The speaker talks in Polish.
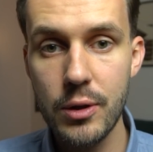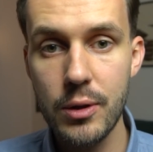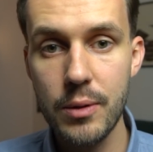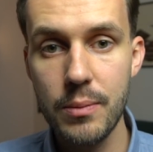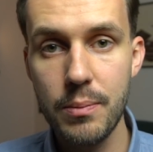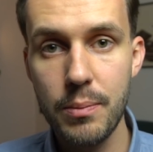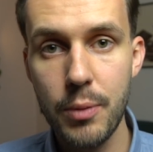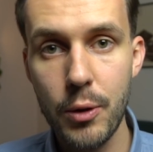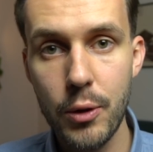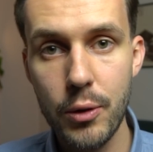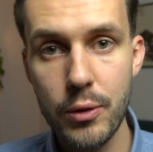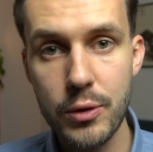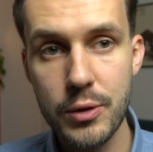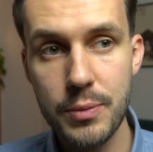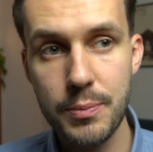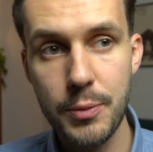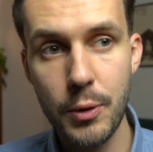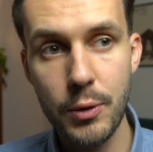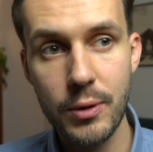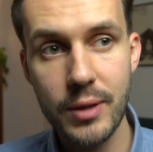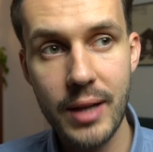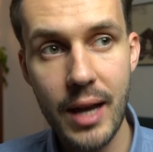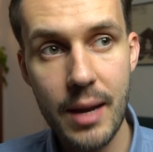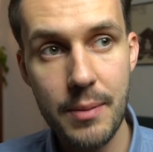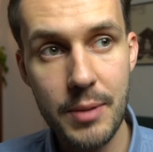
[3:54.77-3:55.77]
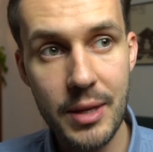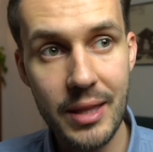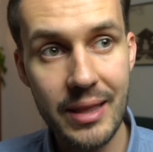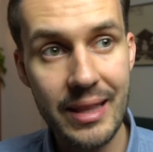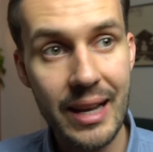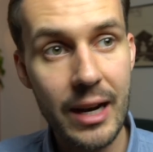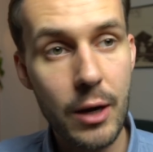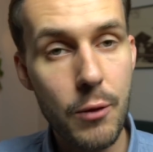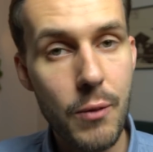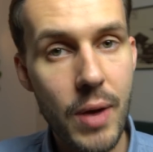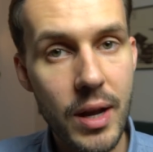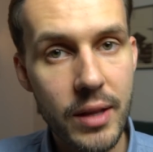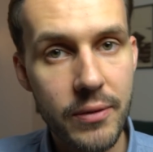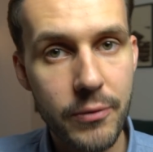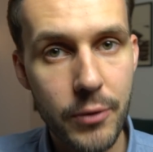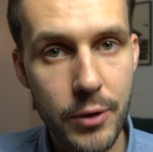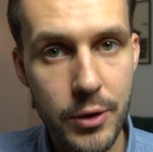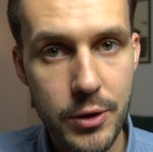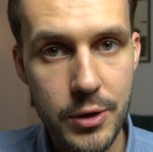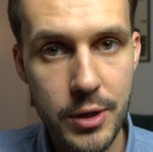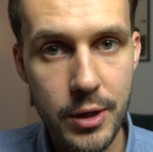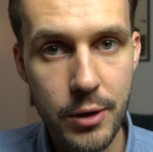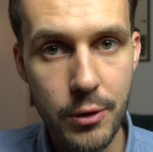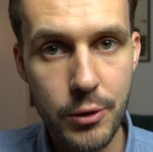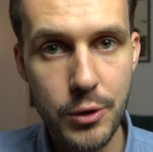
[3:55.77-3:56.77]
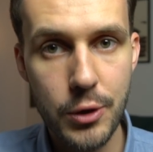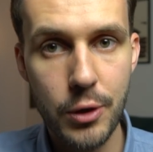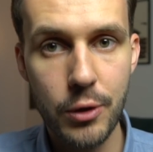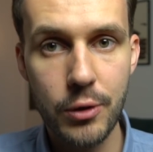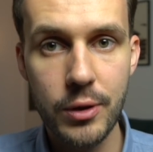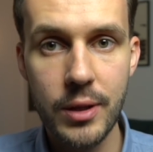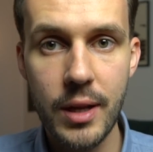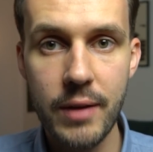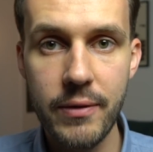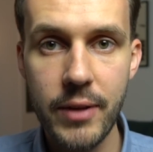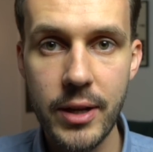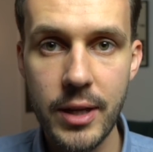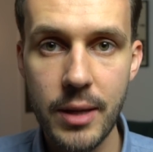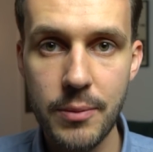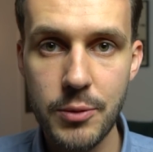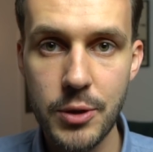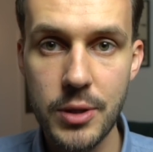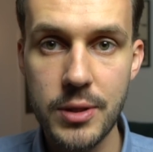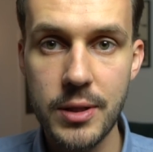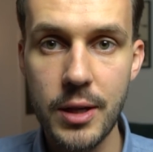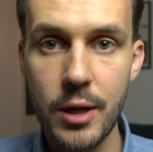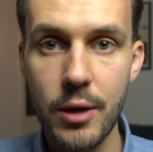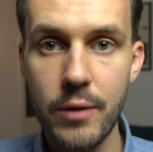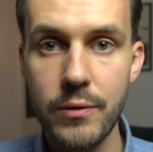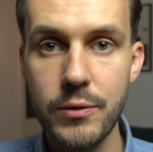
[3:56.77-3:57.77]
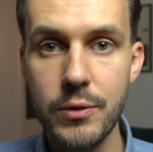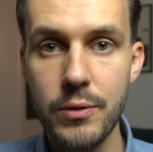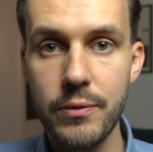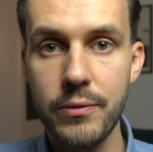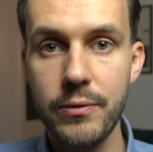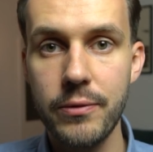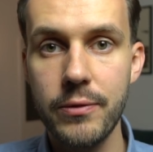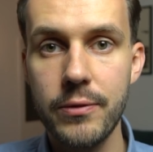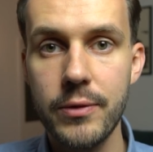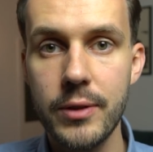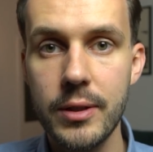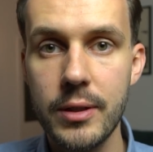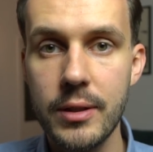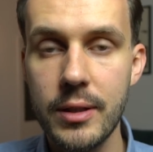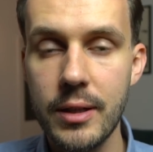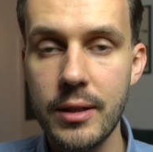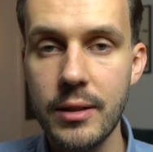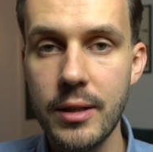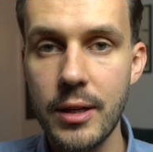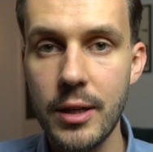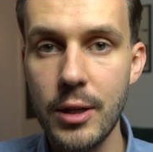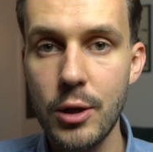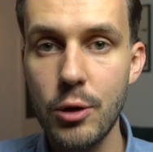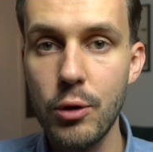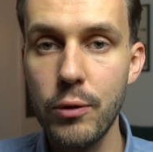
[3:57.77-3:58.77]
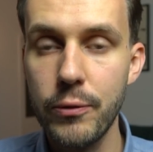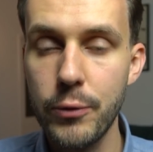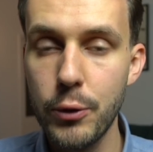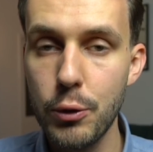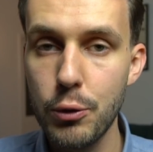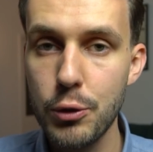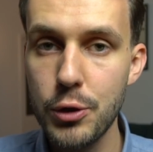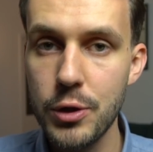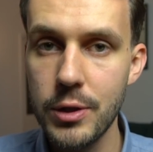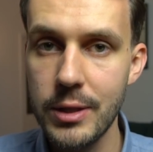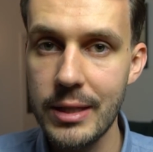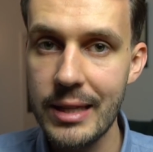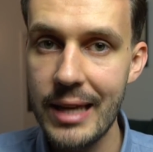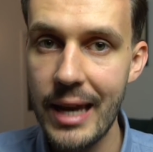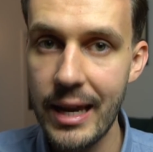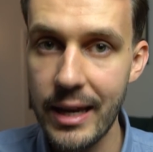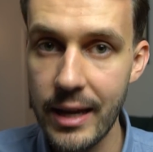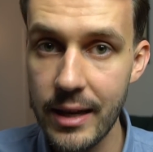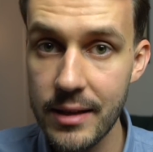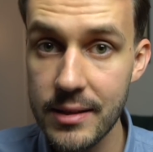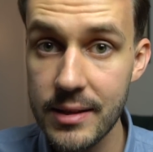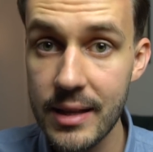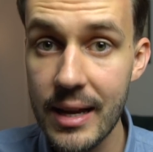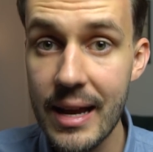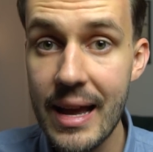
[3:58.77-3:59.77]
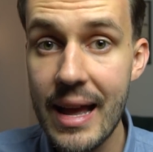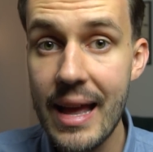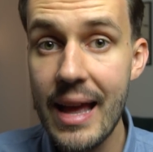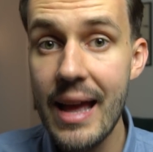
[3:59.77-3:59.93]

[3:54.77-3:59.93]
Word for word: e, bo z piątkami tak łatwo, jeśli chodzi o oddawanie przez kierowców e, tych treningów, już nie jest.